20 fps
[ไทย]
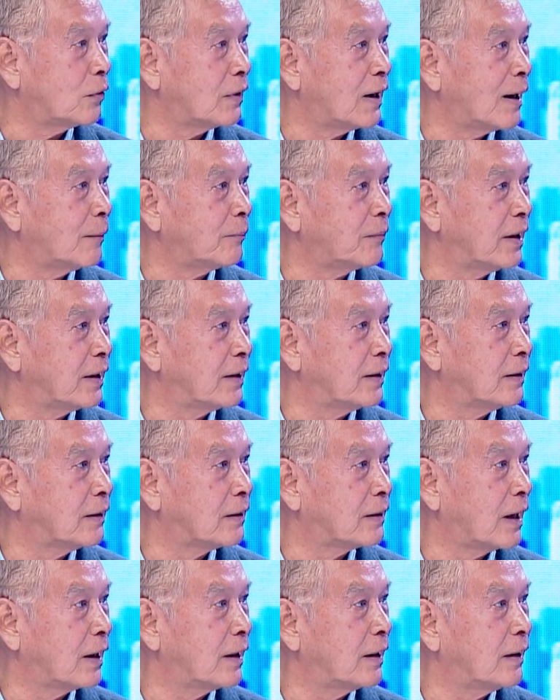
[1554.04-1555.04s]
ห้องน้ำใน
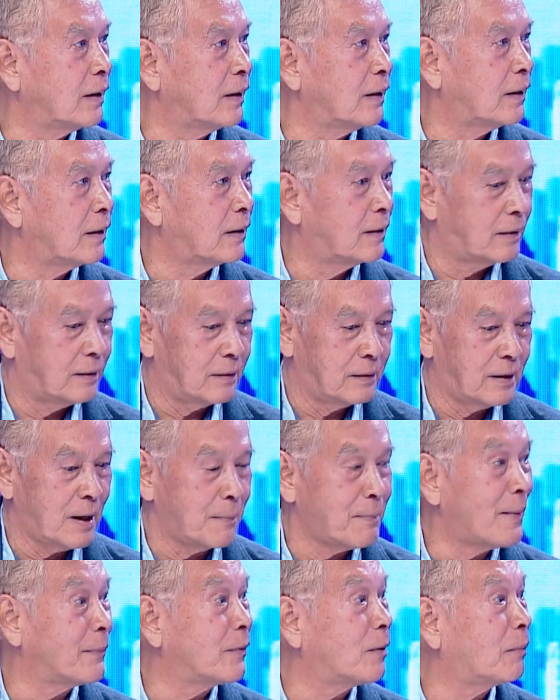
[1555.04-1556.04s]
ในใน
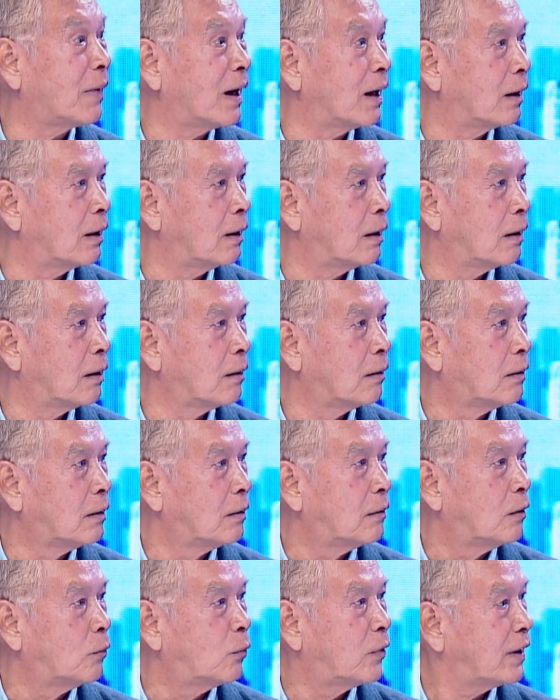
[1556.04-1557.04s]
ปั๊มน้ำมันเลยปั๊มน้ำมัน
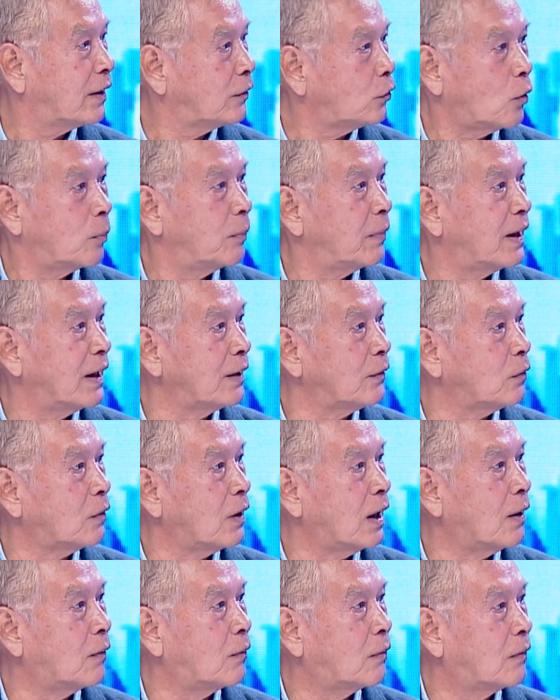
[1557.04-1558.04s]
วันนั้นทนไม่ได้ต้อง
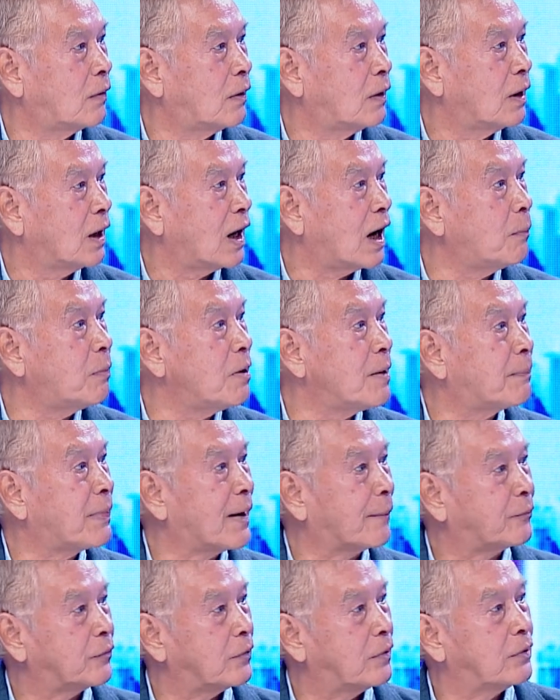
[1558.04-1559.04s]
เข้าเข้าไปป
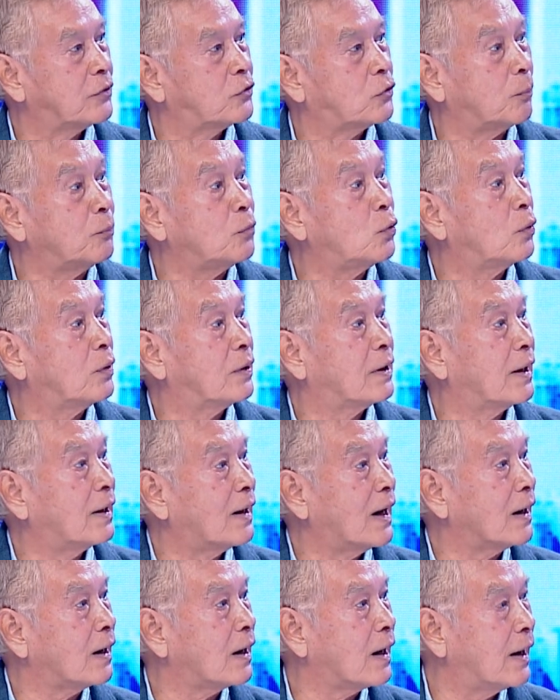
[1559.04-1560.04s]
รับสมดุลใน
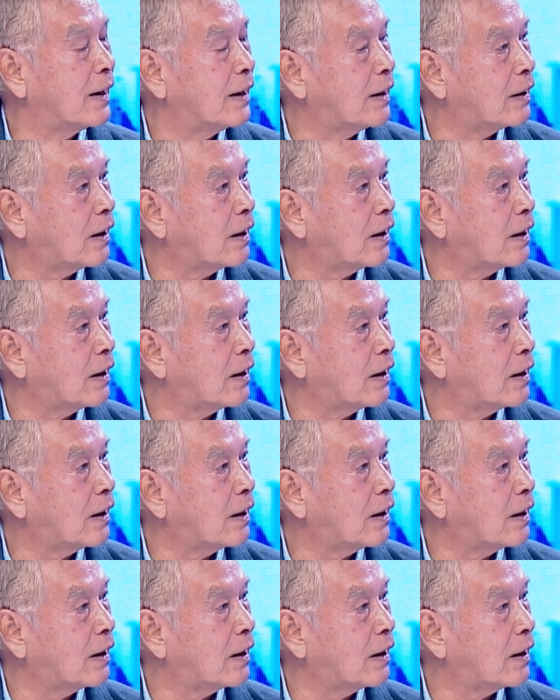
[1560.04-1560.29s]
ร่างกายให้